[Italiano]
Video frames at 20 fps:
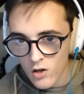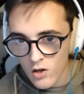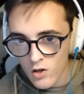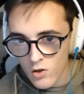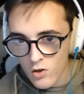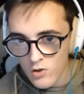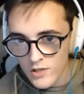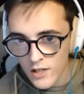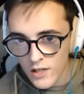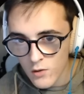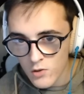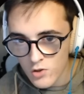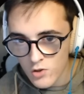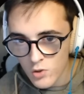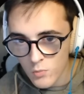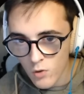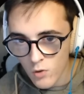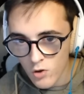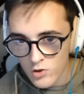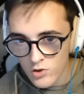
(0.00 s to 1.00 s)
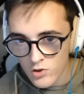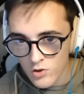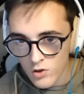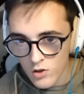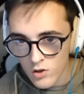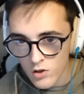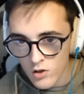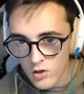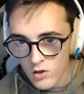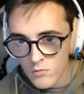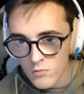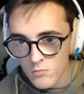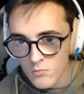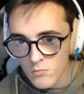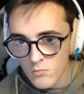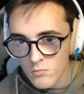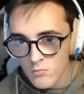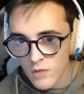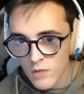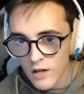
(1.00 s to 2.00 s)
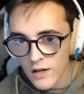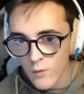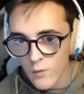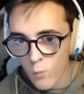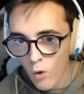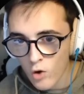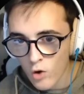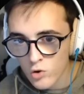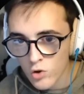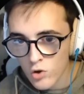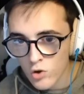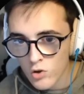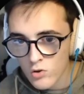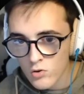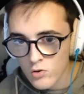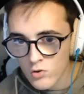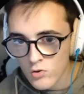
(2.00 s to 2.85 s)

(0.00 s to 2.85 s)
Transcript: Cos'è questo posto? Ma è vuoto?